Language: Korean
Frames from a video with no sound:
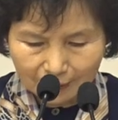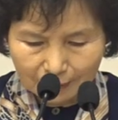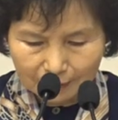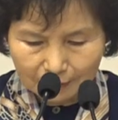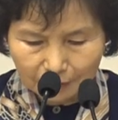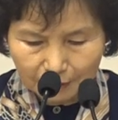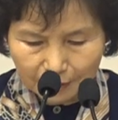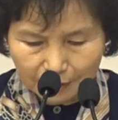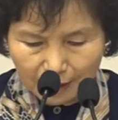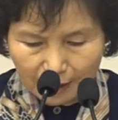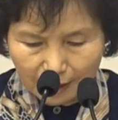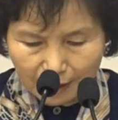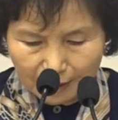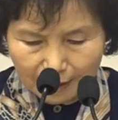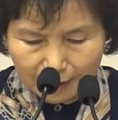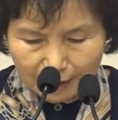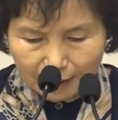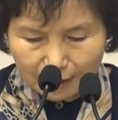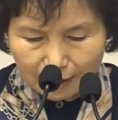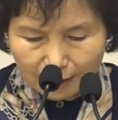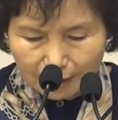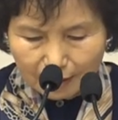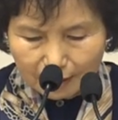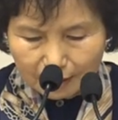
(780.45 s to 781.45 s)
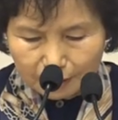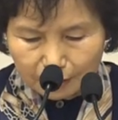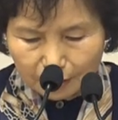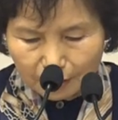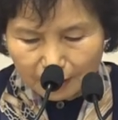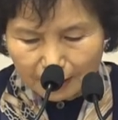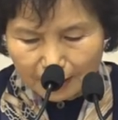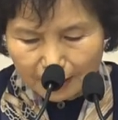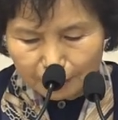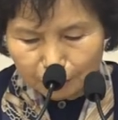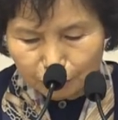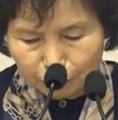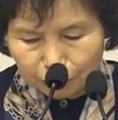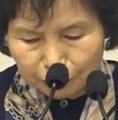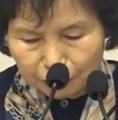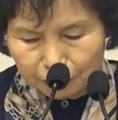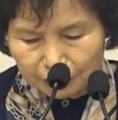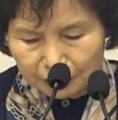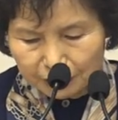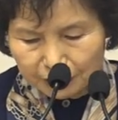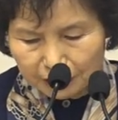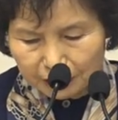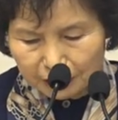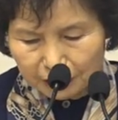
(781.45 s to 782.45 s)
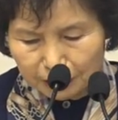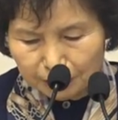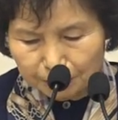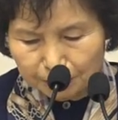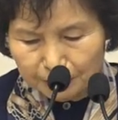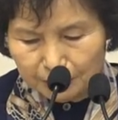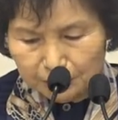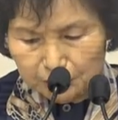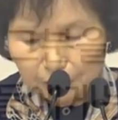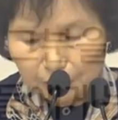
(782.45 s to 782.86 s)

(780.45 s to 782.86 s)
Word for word: 여기에 그러나 누구든지 그분을